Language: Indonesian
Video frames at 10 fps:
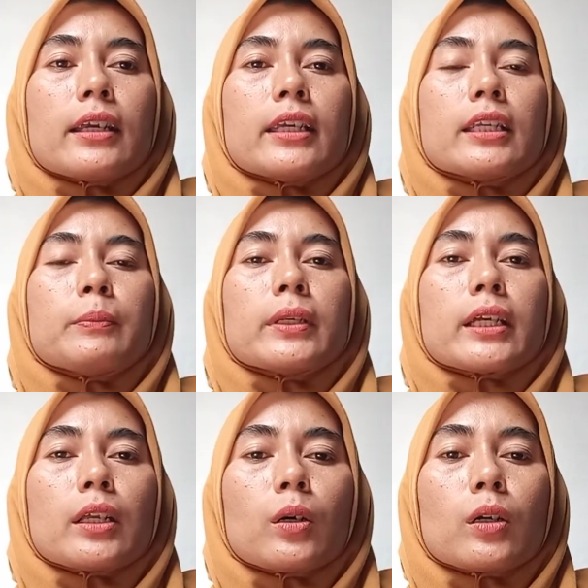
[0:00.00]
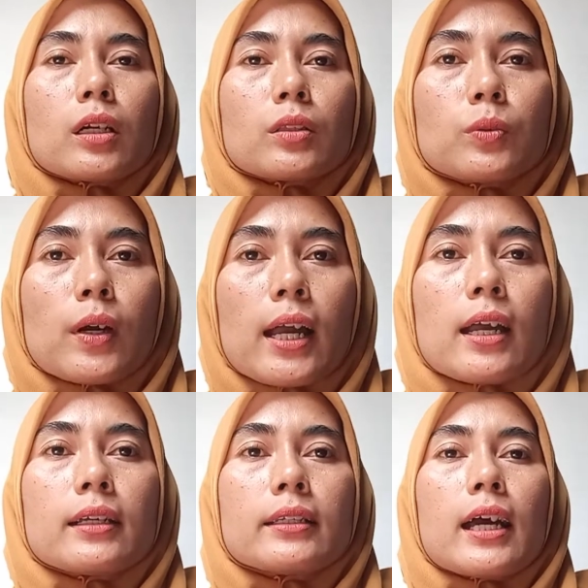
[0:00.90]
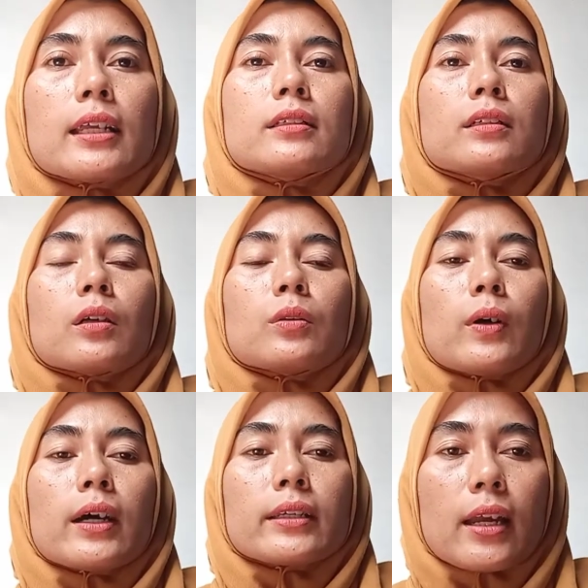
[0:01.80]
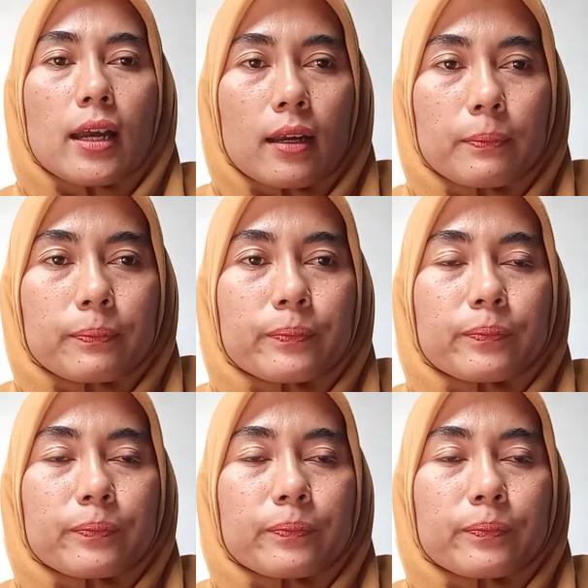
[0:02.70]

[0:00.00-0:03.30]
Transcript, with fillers: yang diberikan orang tua dan keluarga.